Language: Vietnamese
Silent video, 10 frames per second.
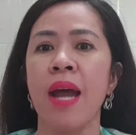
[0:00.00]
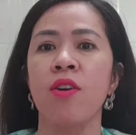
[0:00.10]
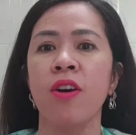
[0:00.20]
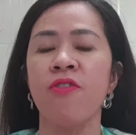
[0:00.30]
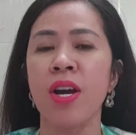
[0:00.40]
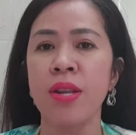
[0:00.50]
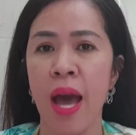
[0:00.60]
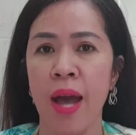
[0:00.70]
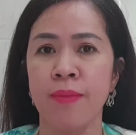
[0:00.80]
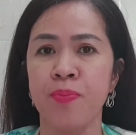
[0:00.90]
ra được cái vấn
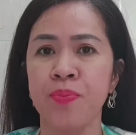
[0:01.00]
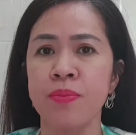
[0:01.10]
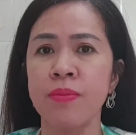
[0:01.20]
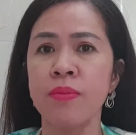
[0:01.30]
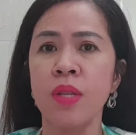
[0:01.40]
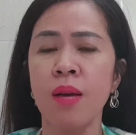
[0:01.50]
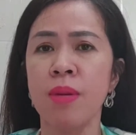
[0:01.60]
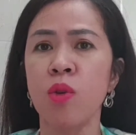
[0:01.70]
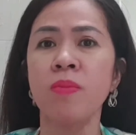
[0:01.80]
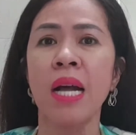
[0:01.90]
đề
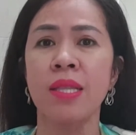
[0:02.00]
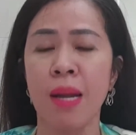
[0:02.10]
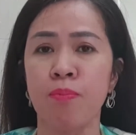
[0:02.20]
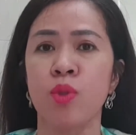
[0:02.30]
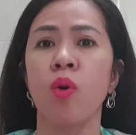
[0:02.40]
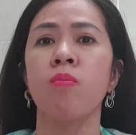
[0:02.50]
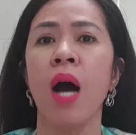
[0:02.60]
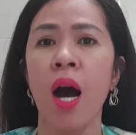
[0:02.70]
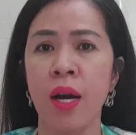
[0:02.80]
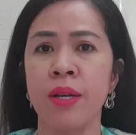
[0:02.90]
mà chúng ta tập trung
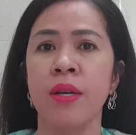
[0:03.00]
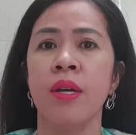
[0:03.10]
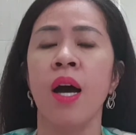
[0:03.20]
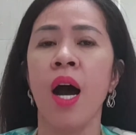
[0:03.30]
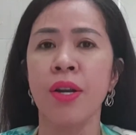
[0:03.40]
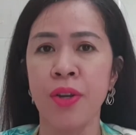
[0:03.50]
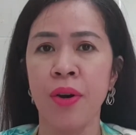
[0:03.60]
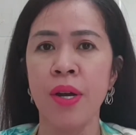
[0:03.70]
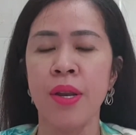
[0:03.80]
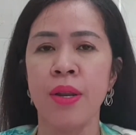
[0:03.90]
hơn hơn
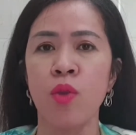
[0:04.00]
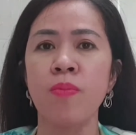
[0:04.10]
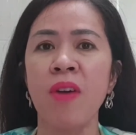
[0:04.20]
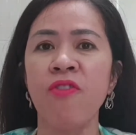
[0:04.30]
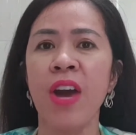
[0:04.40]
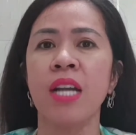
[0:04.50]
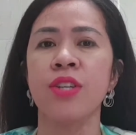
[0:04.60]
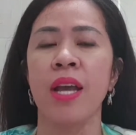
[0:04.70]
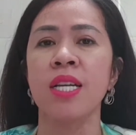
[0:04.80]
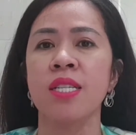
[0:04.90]
nữa để chúng ta phát
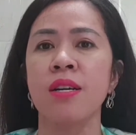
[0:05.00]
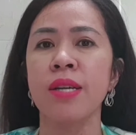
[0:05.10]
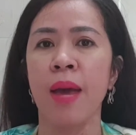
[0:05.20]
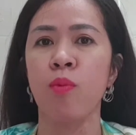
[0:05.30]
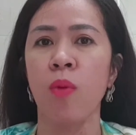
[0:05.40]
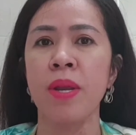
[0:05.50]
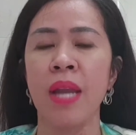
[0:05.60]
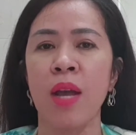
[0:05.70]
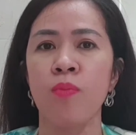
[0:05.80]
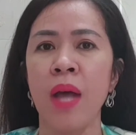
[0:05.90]
triển cái sự nghiệp của
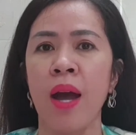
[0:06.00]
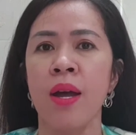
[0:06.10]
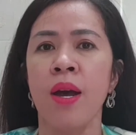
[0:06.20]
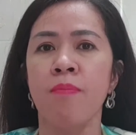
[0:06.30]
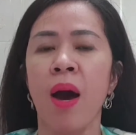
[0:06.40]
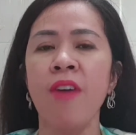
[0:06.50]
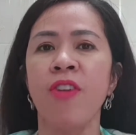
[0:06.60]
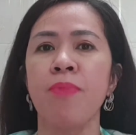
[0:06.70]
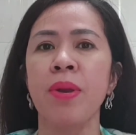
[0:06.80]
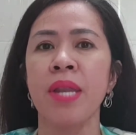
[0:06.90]
Bitnay chúng ta bởi
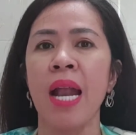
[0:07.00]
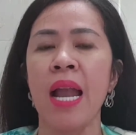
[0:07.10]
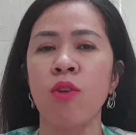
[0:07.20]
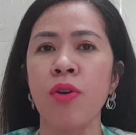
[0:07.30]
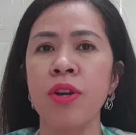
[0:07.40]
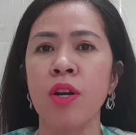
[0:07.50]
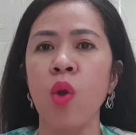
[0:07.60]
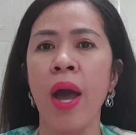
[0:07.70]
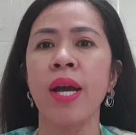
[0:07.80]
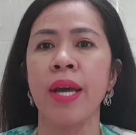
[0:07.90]
vì Bitnay là con đường
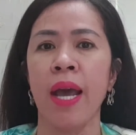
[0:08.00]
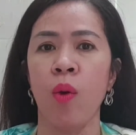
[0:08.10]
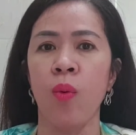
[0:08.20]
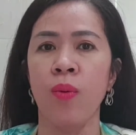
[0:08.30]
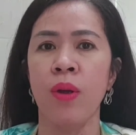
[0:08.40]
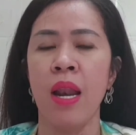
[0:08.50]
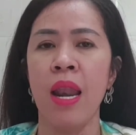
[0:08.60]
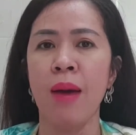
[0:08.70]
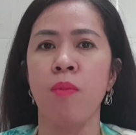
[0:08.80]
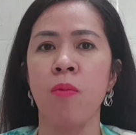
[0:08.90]
thoát nghèo
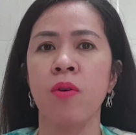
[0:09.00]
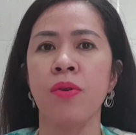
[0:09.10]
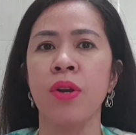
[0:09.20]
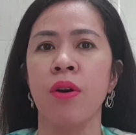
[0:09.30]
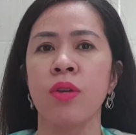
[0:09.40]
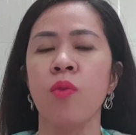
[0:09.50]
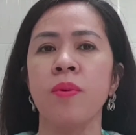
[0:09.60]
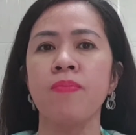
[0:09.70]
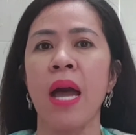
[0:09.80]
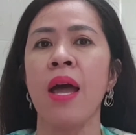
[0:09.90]
là một con đường giúp
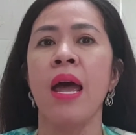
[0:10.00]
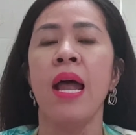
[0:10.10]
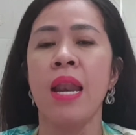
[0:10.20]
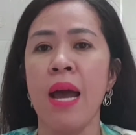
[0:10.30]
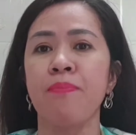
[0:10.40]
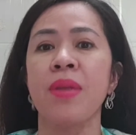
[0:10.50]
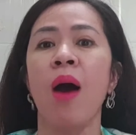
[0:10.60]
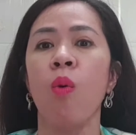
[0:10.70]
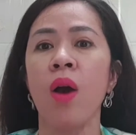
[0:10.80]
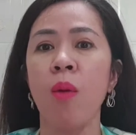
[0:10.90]
chúng ta làm
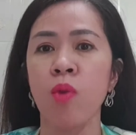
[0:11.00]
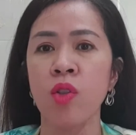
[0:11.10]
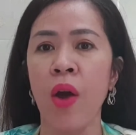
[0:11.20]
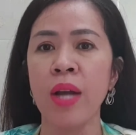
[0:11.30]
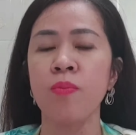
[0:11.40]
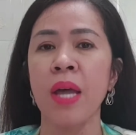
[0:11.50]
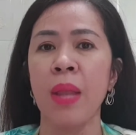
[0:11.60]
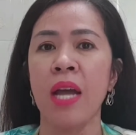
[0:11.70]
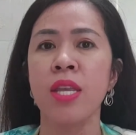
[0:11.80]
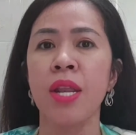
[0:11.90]
giàu không lối thoát chúng ta
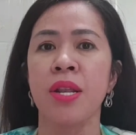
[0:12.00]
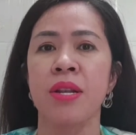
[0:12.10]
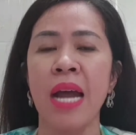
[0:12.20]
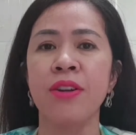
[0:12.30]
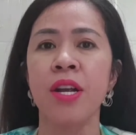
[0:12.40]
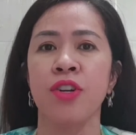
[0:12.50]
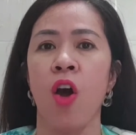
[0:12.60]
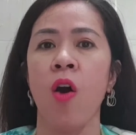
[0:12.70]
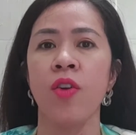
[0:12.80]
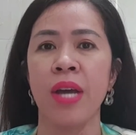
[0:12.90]
đã nhìn ra rất
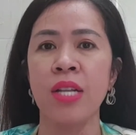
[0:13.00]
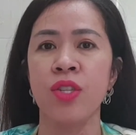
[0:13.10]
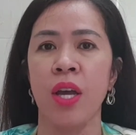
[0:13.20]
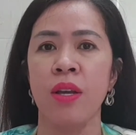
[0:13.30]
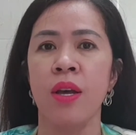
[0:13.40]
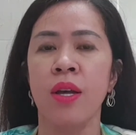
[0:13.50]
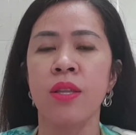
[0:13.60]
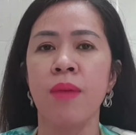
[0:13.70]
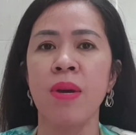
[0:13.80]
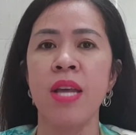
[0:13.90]
rõ rồi các anh chị
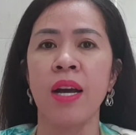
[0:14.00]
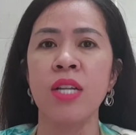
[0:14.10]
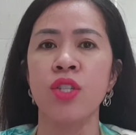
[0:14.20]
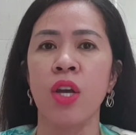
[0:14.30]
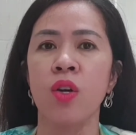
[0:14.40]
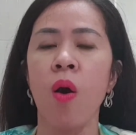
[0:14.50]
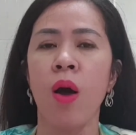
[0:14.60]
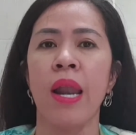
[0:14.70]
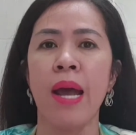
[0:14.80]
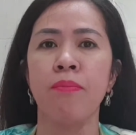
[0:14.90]
nhưng bây giờ các anh chị
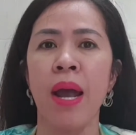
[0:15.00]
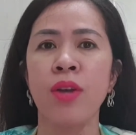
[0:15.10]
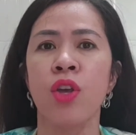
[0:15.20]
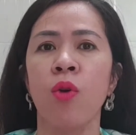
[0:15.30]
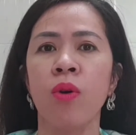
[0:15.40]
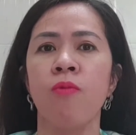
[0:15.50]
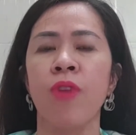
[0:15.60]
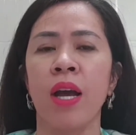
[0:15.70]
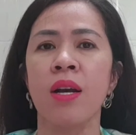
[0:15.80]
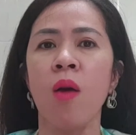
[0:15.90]
còn lan man nhiều công
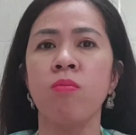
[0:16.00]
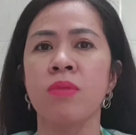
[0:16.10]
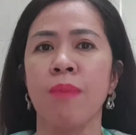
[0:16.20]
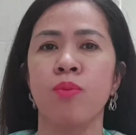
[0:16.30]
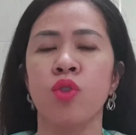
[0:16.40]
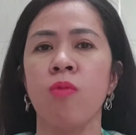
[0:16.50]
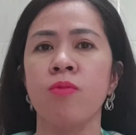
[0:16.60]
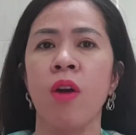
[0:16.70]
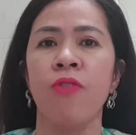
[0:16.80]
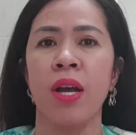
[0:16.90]
việc không tập
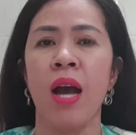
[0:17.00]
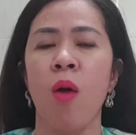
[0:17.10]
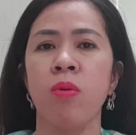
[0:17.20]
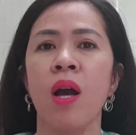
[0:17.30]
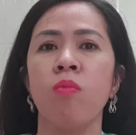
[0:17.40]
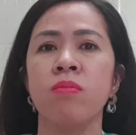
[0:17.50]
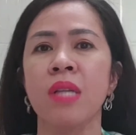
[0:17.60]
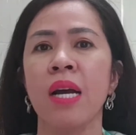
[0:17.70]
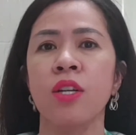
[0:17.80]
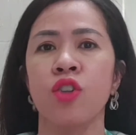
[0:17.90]
trung cho việc học không
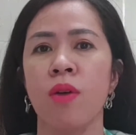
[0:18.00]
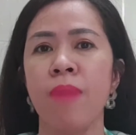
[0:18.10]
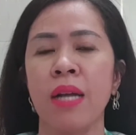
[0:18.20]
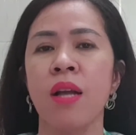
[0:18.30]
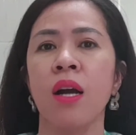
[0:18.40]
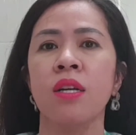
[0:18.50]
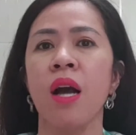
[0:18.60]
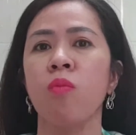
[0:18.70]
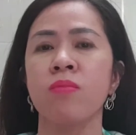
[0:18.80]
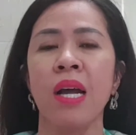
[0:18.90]
tăng trưởng bản thân
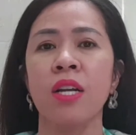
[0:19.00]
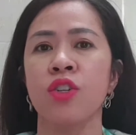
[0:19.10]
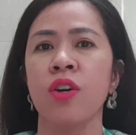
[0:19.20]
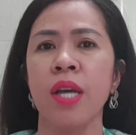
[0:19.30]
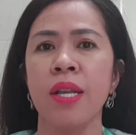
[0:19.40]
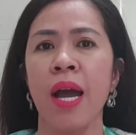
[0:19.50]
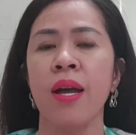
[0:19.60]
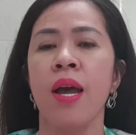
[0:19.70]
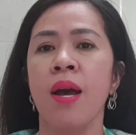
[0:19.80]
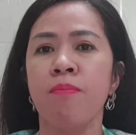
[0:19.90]
không tăng trưởng kỹ
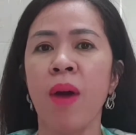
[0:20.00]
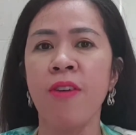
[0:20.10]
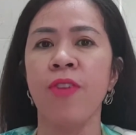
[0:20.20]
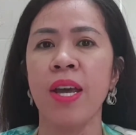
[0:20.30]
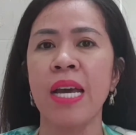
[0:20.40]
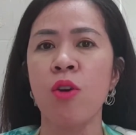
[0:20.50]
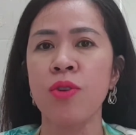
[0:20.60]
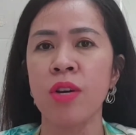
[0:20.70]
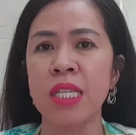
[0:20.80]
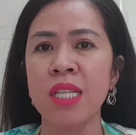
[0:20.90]
năng bởi vì cái
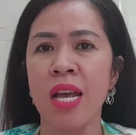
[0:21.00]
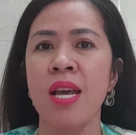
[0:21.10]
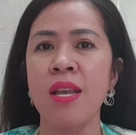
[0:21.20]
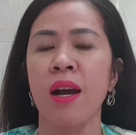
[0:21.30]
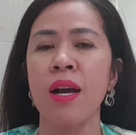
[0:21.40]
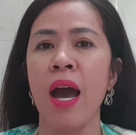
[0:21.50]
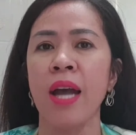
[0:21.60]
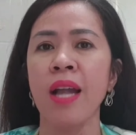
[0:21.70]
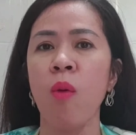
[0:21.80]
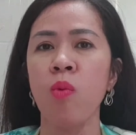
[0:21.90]
con đường xây dựng
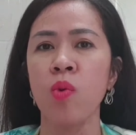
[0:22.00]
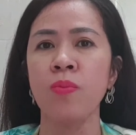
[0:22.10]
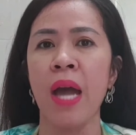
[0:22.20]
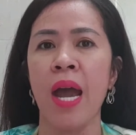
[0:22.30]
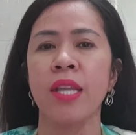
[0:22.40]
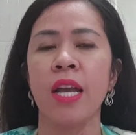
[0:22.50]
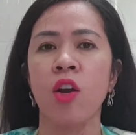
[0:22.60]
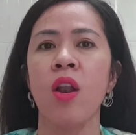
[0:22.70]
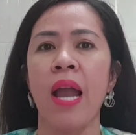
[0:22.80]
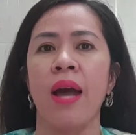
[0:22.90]
hệ thống của chúng ta chỉ
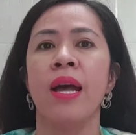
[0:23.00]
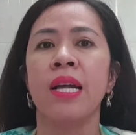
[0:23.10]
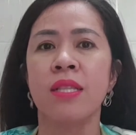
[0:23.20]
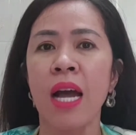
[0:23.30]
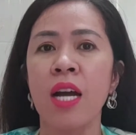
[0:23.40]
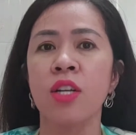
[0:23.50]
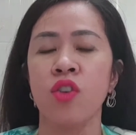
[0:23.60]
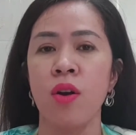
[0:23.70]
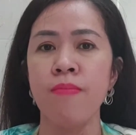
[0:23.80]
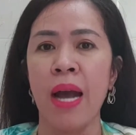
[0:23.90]
có là tăng
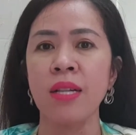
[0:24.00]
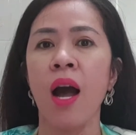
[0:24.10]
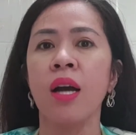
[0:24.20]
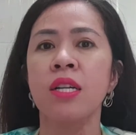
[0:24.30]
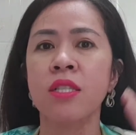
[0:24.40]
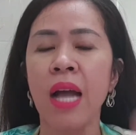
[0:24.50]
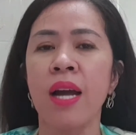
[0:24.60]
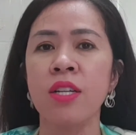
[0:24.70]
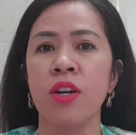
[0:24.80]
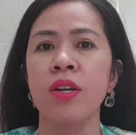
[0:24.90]
trưởng bản thân
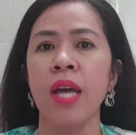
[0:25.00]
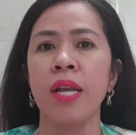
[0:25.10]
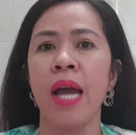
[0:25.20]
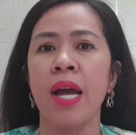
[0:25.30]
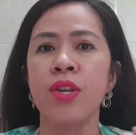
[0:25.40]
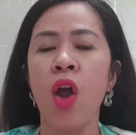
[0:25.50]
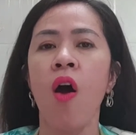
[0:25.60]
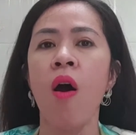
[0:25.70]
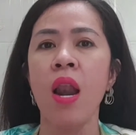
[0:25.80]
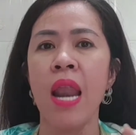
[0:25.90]
tăng trưởng kỹ năng
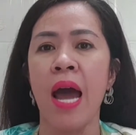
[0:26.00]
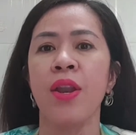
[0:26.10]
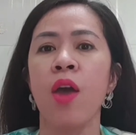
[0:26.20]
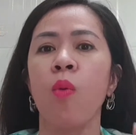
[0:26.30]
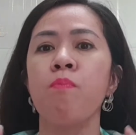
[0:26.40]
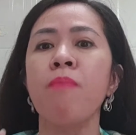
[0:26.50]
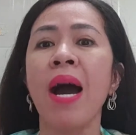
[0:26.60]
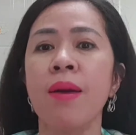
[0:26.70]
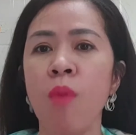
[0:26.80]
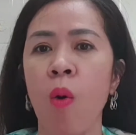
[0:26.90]
đó là điều
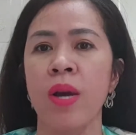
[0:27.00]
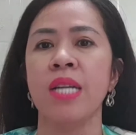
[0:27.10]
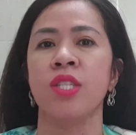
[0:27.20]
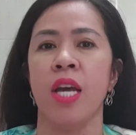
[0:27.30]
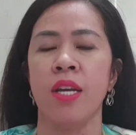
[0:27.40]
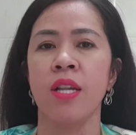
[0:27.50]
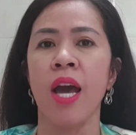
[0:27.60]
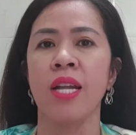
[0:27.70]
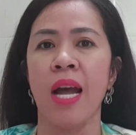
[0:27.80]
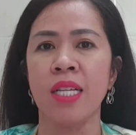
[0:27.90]
bắt buộc các anh chị
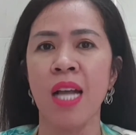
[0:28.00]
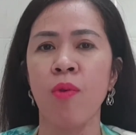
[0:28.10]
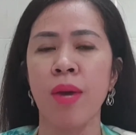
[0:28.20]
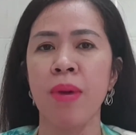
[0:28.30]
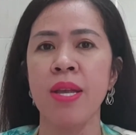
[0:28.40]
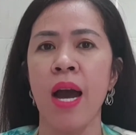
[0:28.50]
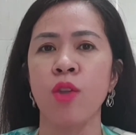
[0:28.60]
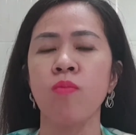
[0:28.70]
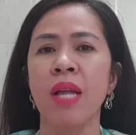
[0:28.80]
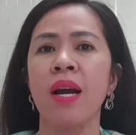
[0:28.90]
thì tại sao ngay bây giờ
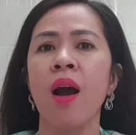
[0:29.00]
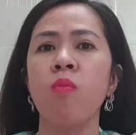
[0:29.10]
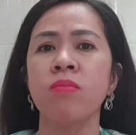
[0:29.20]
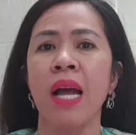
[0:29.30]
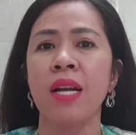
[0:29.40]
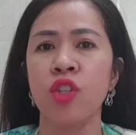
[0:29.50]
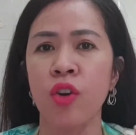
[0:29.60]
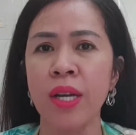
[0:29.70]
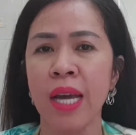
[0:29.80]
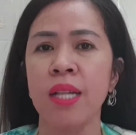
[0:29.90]
chúng ta không tăng
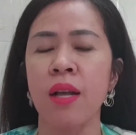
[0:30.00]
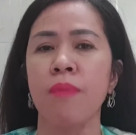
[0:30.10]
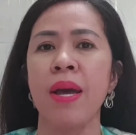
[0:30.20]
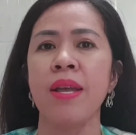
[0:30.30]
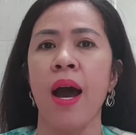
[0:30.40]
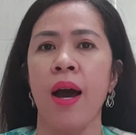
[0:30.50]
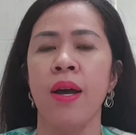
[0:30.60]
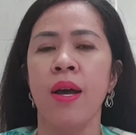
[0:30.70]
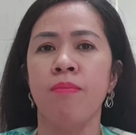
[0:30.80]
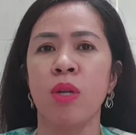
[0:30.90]
trưởng ngay từ bây giờ
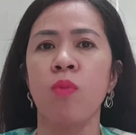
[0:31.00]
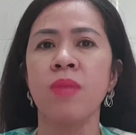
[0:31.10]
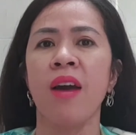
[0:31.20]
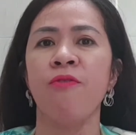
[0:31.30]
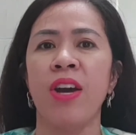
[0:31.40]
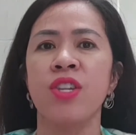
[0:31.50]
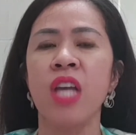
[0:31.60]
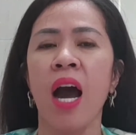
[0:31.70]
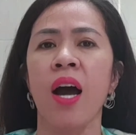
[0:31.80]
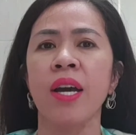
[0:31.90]
mà chúng ta phải
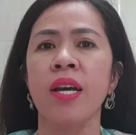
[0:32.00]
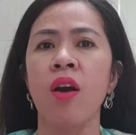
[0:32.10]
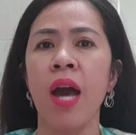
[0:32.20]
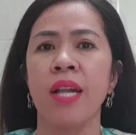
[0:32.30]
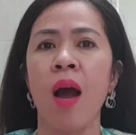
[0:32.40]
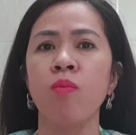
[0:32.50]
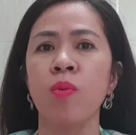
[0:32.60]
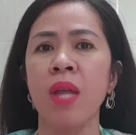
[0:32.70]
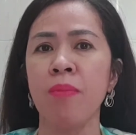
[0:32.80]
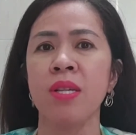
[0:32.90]
chờ khi có hệ thống
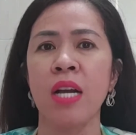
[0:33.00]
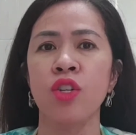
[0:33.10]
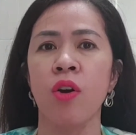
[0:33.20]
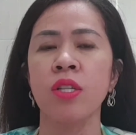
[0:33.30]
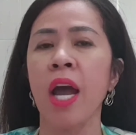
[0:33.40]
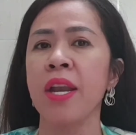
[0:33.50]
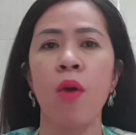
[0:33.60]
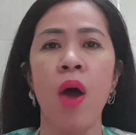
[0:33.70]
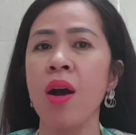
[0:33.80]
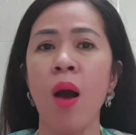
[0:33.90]
chúng ta mới tăng trưởng thì
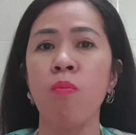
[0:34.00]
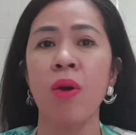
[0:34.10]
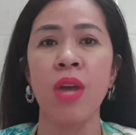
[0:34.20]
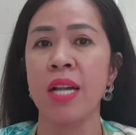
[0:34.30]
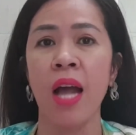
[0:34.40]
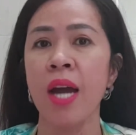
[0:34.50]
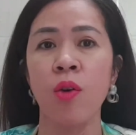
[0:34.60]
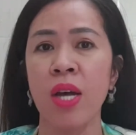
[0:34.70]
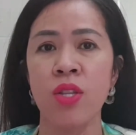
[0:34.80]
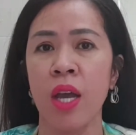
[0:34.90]
điều đó không bao giờ tới
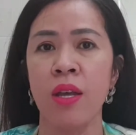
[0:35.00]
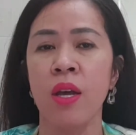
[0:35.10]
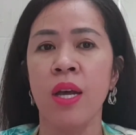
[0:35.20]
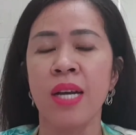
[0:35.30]
đâu các anh chị